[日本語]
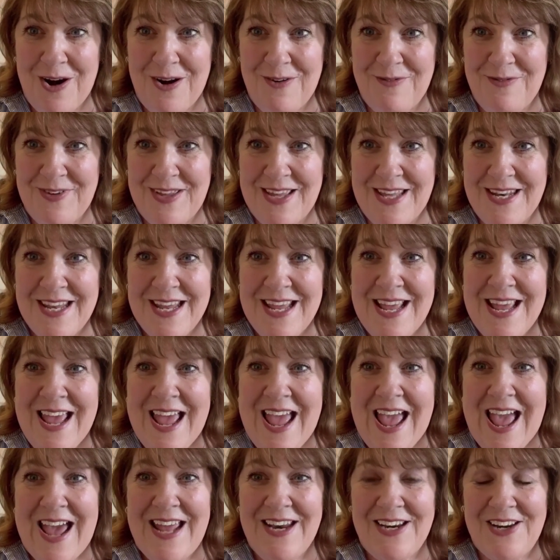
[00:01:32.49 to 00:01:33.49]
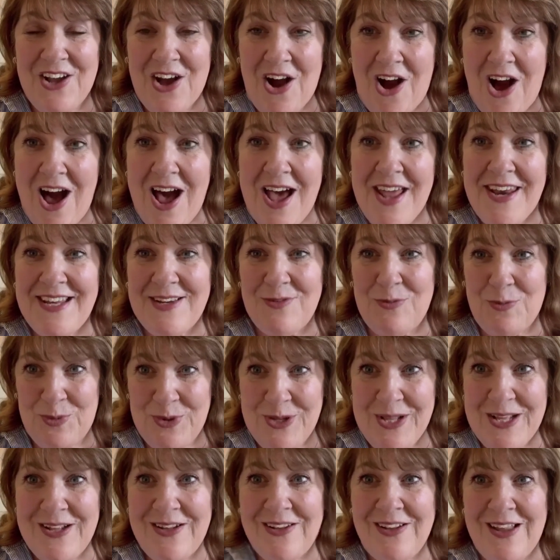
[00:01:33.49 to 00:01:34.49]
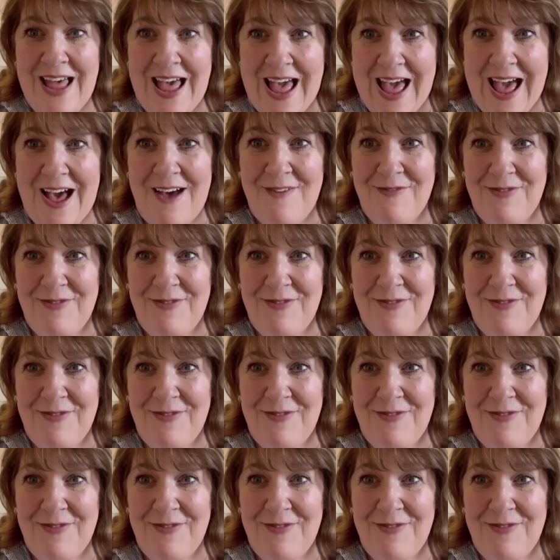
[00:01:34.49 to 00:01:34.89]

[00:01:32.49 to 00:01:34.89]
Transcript: 神は確かに勝利を取られます。